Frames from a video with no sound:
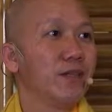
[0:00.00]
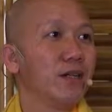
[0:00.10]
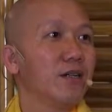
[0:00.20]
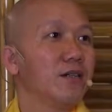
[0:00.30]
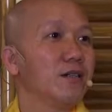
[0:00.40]

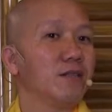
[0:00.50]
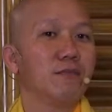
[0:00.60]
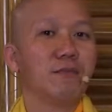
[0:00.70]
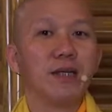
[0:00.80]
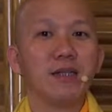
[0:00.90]

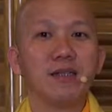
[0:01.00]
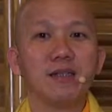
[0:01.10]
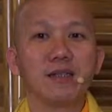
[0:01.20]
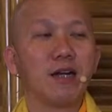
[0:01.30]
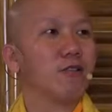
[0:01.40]
giờ mấy
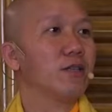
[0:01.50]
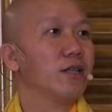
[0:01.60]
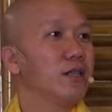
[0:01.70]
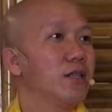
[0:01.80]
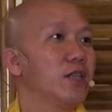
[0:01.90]
cậu
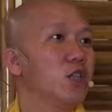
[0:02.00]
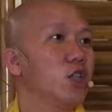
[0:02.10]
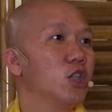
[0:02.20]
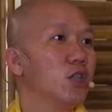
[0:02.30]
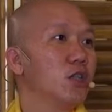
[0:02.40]
thanh niên
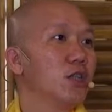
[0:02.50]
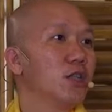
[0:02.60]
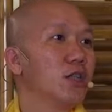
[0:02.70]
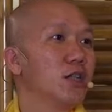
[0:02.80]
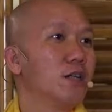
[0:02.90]

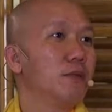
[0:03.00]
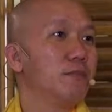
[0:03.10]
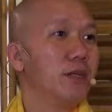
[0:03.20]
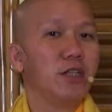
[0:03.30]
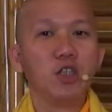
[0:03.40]
ở
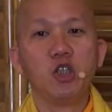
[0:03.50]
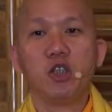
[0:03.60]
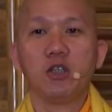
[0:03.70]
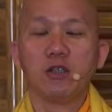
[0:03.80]
bên mỹ